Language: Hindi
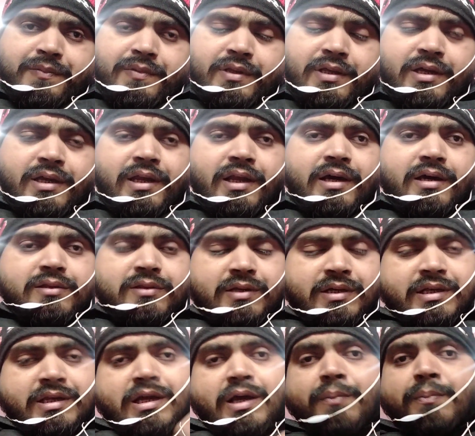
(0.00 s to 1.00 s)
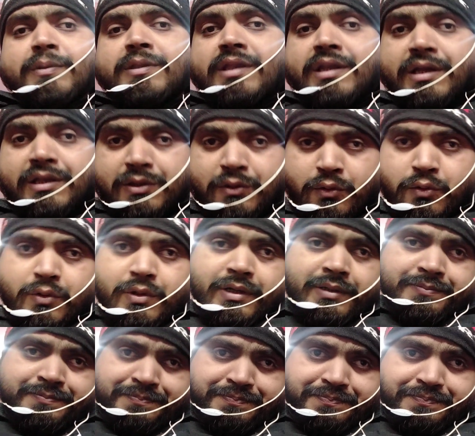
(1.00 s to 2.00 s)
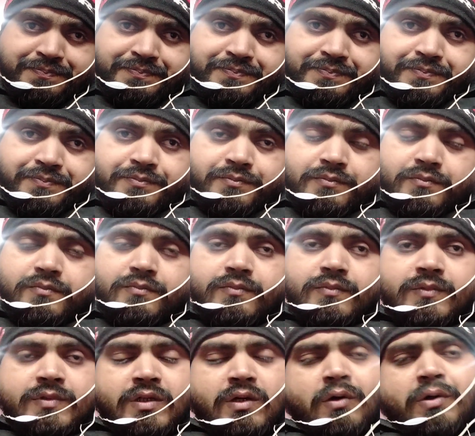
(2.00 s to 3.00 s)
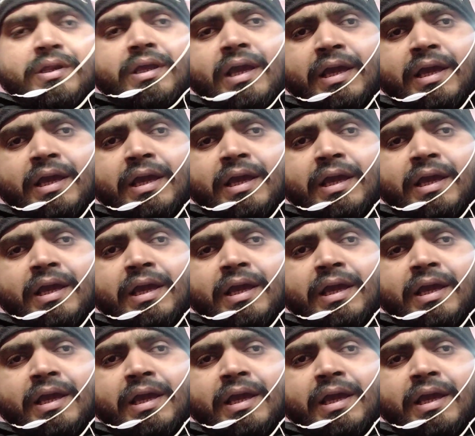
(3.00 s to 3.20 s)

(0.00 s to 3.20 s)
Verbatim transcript: ठीक है ना तो इनके पद रिक्त हो गए और